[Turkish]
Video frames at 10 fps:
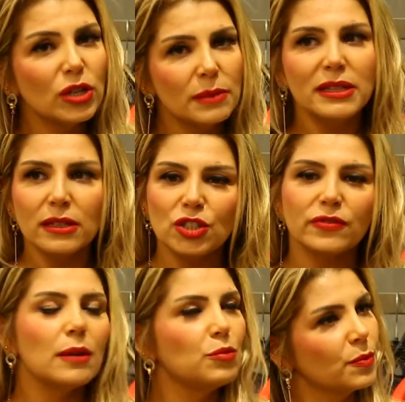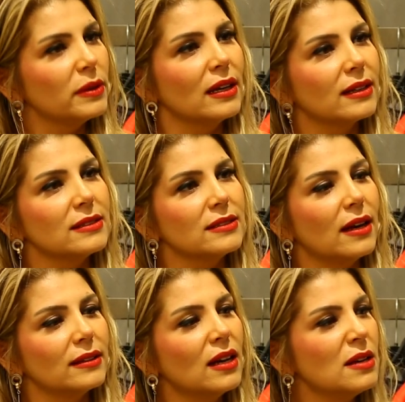Şöyle bir yanlış var büyük beden
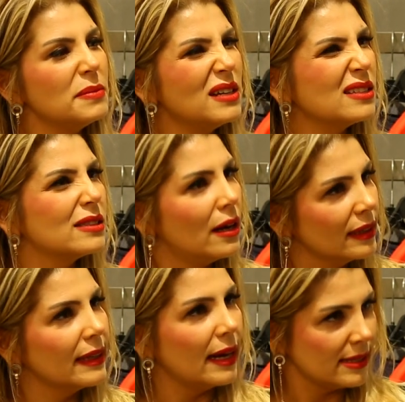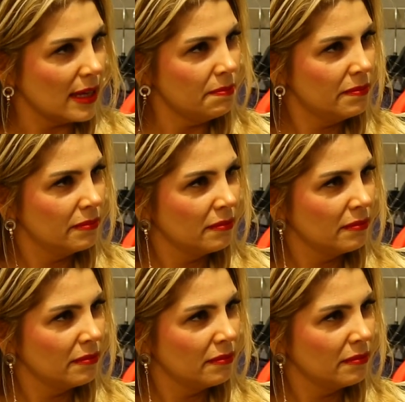kadınlarda. Biraz dar giyersem,